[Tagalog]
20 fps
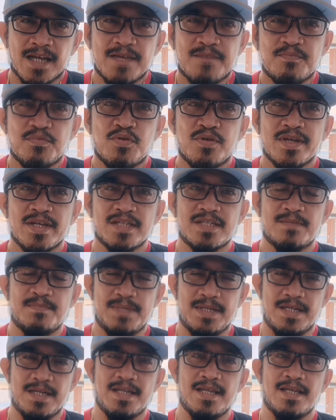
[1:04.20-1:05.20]
akin pong
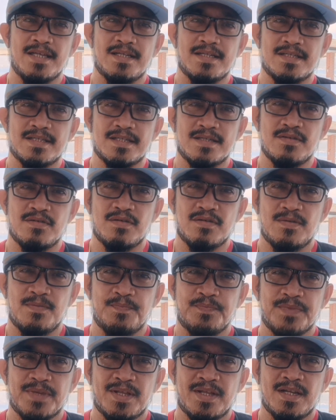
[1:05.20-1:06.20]
experience, no?
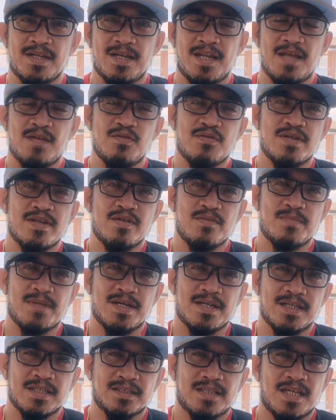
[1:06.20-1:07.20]
Lalo na yung
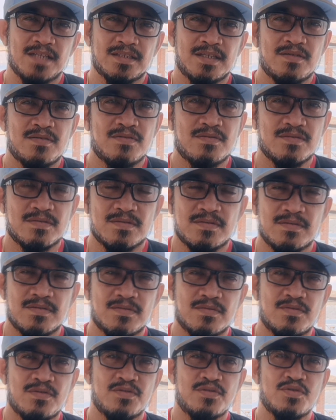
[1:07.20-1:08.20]
mga nagtatanong,
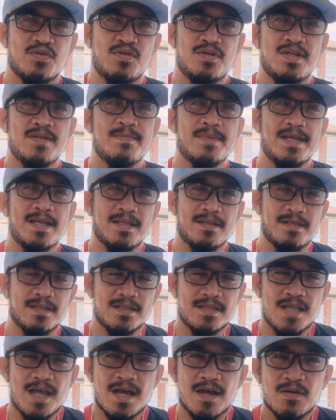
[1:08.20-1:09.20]
Coach Oli, may
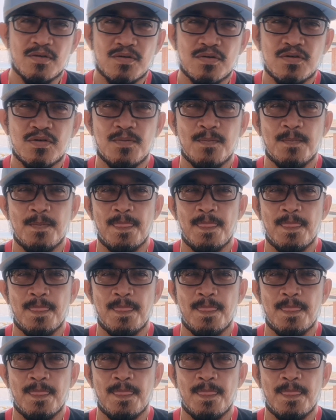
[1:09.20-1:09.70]
edad na ako,